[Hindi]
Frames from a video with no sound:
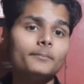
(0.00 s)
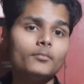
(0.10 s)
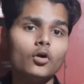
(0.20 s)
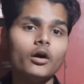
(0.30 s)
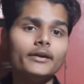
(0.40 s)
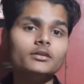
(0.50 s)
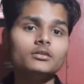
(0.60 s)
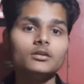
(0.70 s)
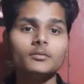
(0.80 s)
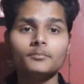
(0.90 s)
मॉड
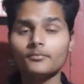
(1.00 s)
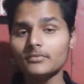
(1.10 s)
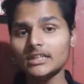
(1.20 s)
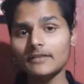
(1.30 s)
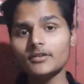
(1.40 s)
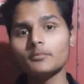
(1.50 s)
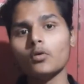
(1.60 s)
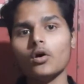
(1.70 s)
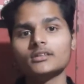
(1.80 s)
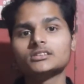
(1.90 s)
या फिर
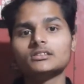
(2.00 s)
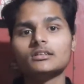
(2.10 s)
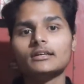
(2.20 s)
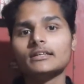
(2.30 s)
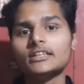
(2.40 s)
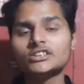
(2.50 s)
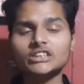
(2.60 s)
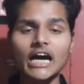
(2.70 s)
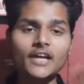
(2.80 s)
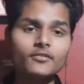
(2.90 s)
मॉड्स ये
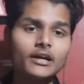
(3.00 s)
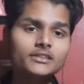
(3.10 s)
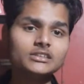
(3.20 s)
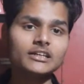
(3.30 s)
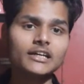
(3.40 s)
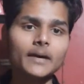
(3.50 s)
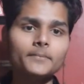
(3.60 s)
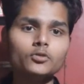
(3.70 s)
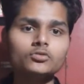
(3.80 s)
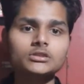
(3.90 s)
चार वर्ड्स अगर आप
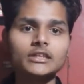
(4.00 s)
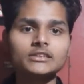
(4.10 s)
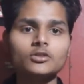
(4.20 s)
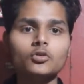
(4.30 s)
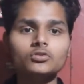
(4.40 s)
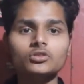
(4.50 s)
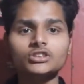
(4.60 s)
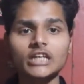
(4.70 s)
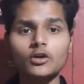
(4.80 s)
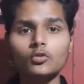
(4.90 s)
यूज़ करते हो तो
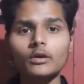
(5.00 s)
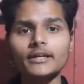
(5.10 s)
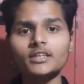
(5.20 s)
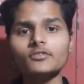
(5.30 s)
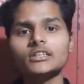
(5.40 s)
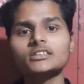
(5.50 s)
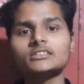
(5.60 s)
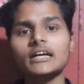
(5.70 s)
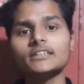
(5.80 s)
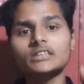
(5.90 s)
चारों वर्ड की वजह से
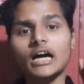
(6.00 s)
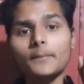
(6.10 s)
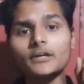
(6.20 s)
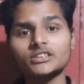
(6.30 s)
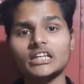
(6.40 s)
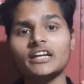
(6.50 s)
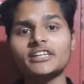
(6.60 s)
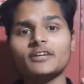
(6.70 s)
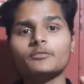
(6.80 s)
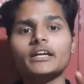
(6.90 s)
गाइज आपका चैनल
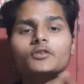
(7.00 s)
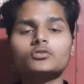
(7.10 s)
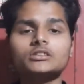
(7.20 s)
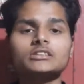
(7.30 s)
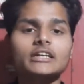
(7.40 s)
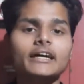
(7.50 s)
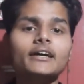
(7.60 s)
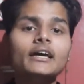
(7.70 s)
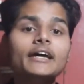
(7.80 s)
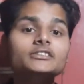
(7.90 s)
टर्मिनेट हो सकता है
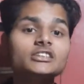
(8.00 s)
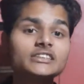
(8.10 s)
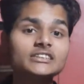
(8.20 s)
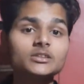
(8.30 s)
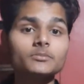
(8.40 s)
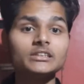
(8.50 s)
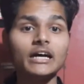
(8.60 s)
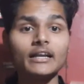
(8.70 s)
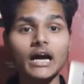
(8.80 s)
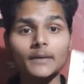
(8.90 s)
जिसके
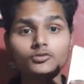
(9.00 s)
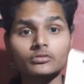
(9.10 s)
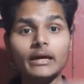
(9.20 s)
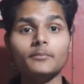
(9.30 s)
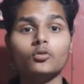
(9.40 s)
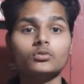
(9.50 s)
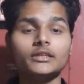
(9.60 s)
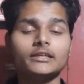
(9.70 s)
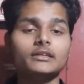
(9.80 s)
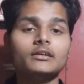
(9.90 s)
ज़िम्मेदार आप स्वयं
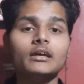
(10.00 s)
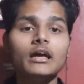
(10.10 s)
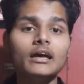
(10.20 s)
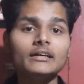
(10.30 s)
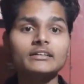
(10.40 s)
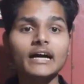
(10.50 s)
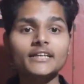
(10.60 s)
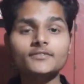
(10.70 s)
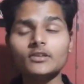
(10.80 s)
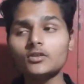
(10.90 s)
होंगे
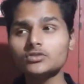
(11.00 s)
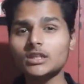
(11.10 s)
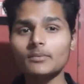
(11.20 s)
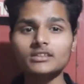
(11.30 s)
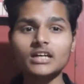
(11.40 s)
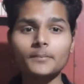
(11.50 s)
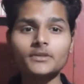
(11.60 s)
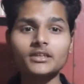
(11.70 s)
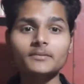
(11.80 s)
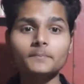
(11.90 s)
गाइज फिर उसके बाद
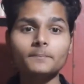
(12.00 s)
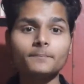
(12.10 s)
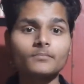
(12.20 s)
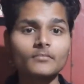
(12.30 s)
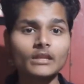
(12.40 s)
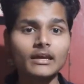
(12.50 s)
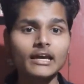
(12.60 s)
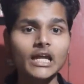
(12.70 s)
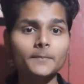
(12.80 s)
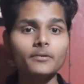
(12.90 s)
आपकी
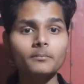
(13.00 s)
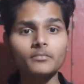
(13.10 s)
हेल्प